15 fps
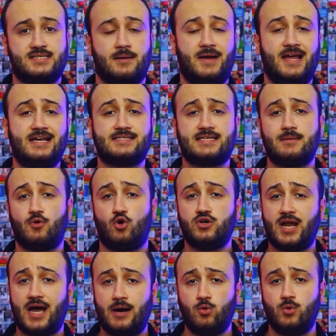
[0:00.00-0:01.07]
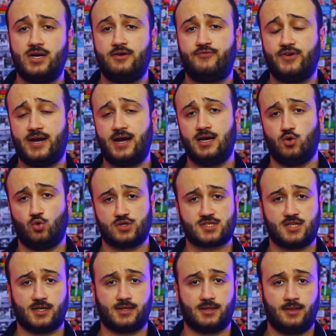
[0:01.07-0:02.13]
الزمالك زي ما قلنا اول الفرق اللي
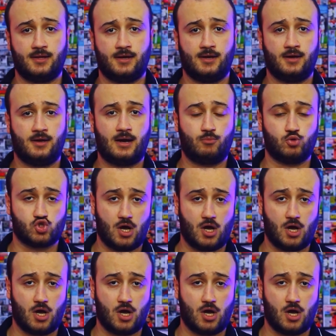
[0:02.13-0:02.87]
وصلت لابو